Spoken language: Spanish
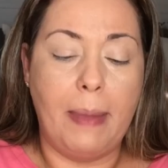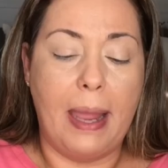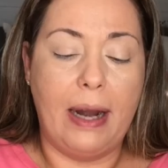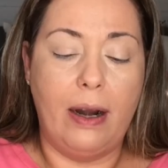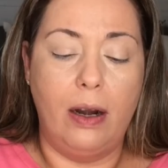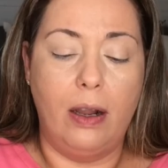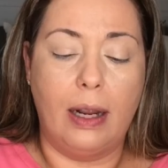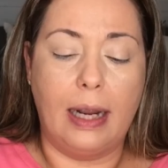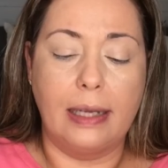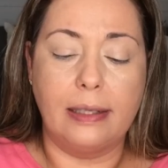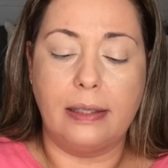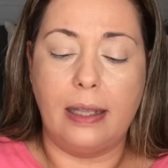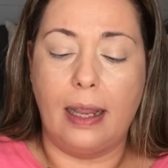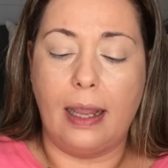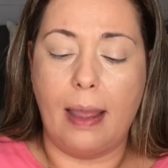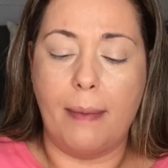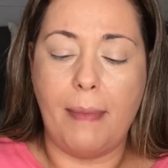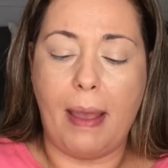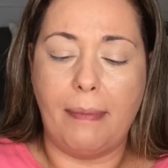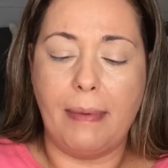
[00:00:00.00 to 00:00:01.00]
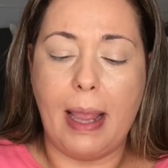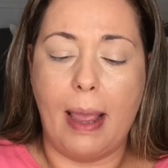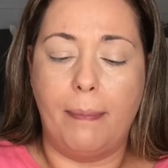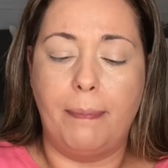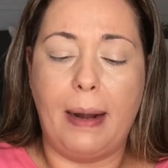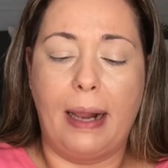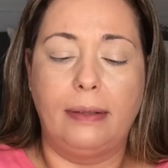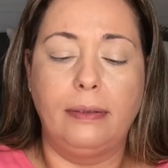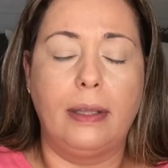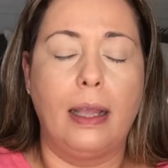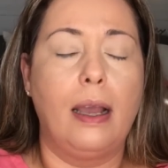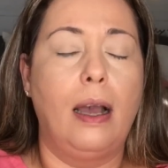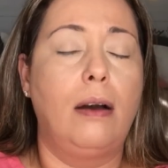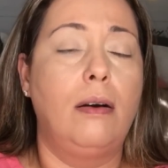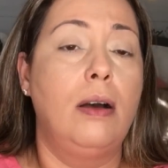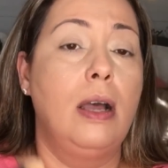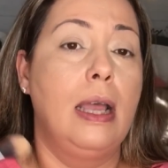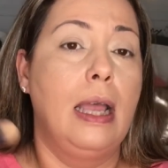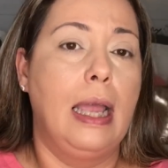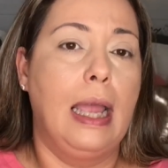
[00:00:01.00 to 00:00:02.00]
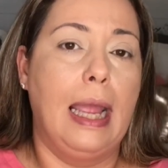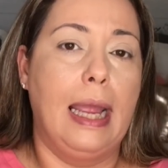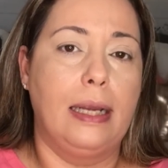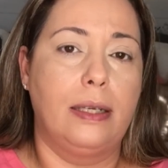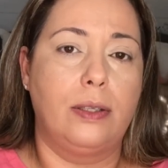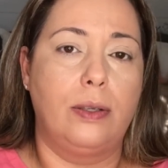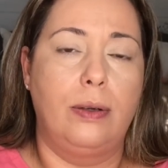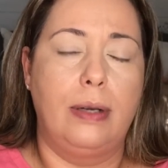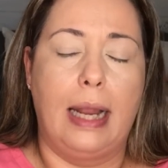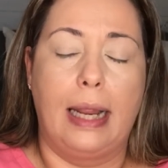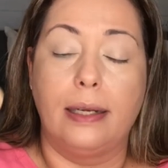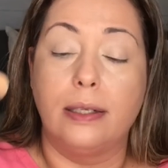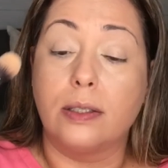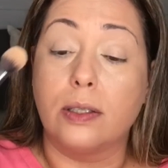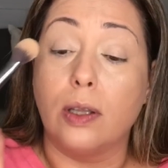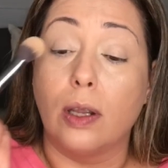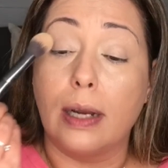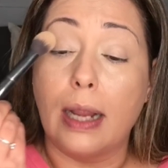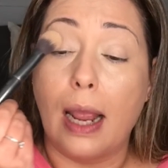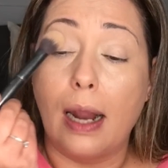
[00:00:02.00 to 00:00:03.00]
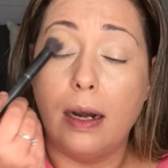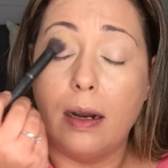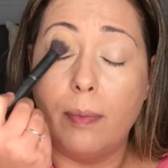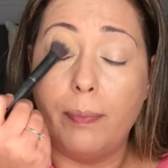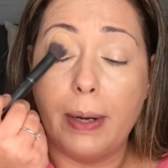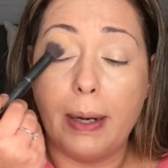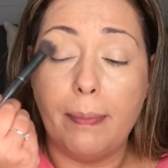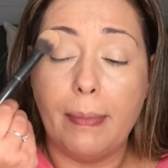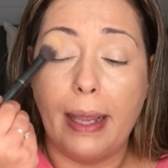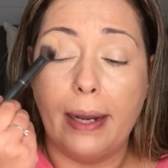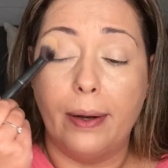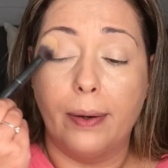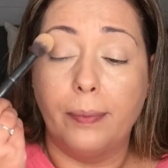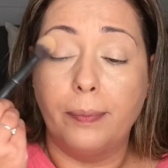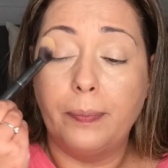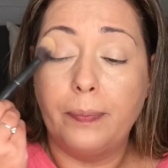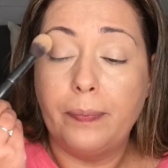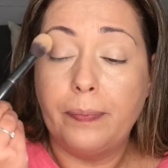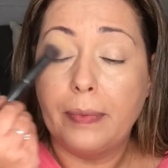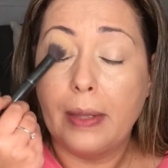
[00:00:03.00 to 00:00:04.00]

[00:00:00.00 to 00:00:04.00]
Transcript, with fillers: Pero lo que sí que me había planteado es una historia. Lo primero,